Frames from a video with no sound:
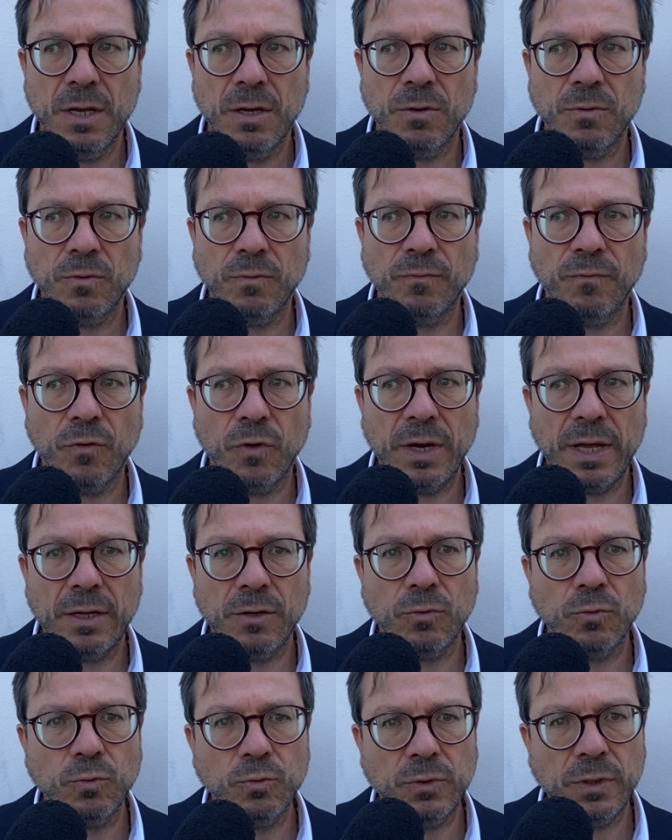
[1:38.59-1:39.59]
un
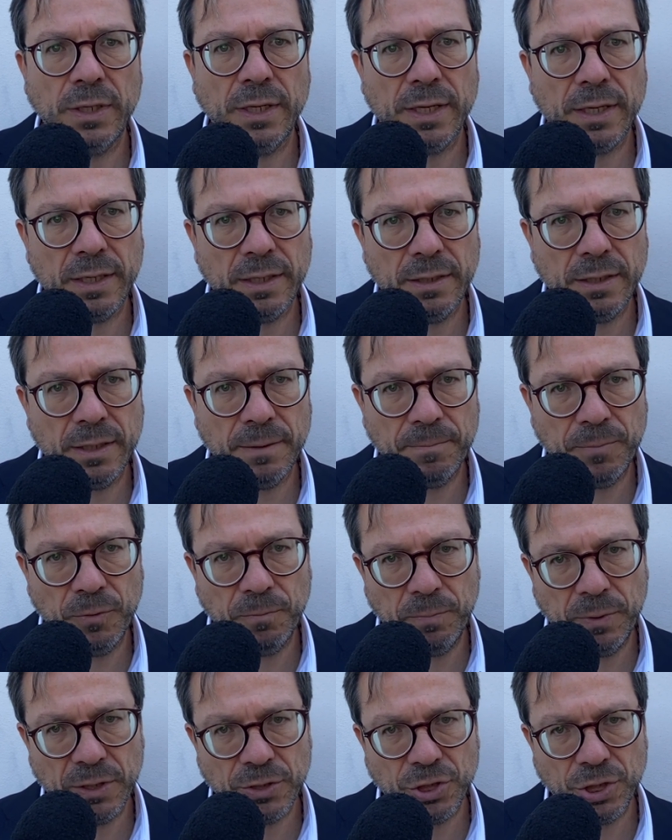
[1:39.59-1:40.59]
volano utile a rendere
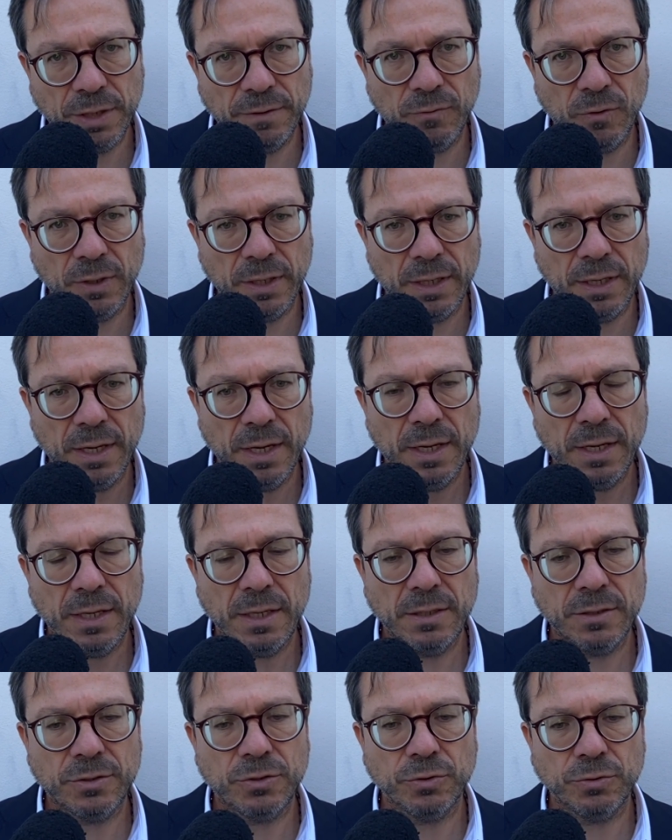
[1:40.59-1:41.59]
più piacevole
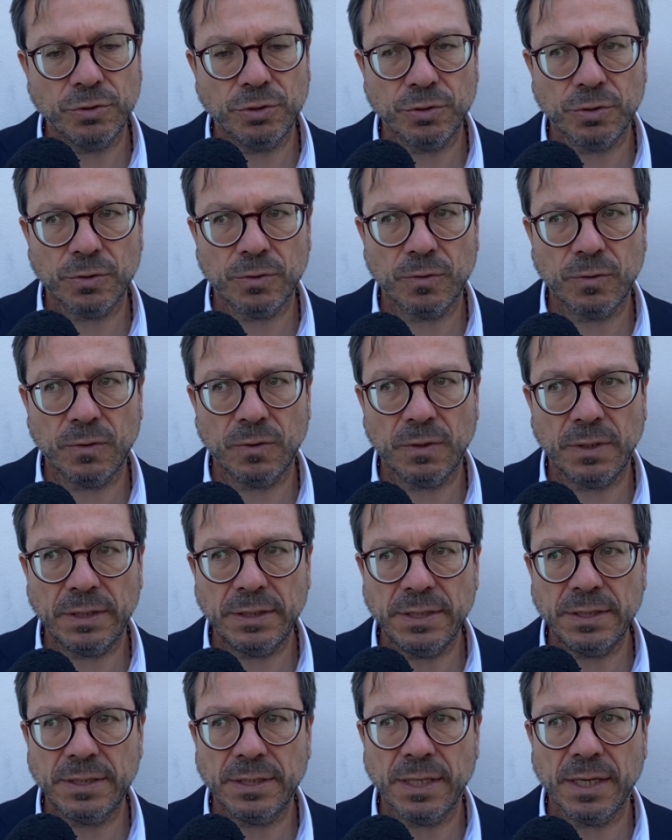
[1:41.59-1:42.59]
il soggiorno a
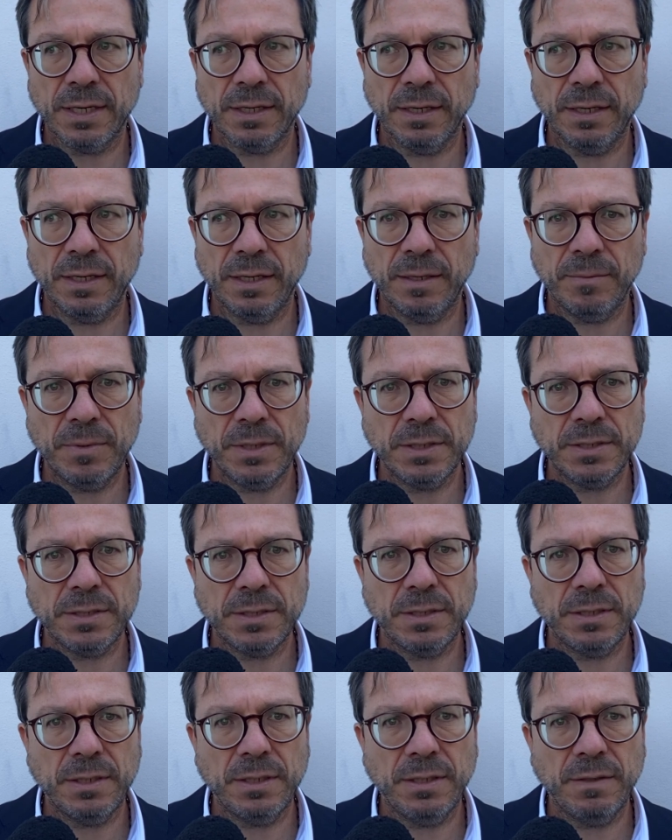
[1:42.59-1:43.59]
Ischia anche nei
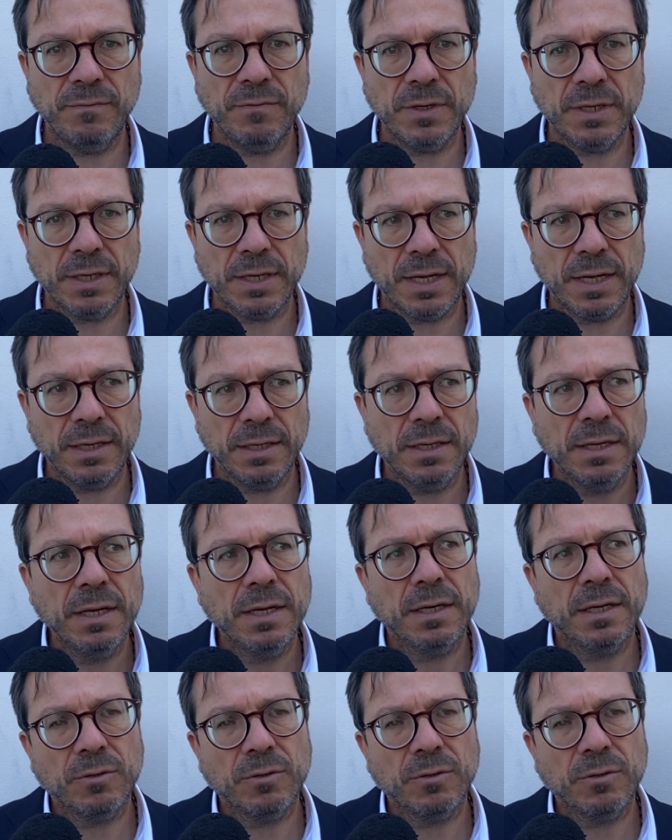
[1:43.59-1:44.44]
mesi invernali.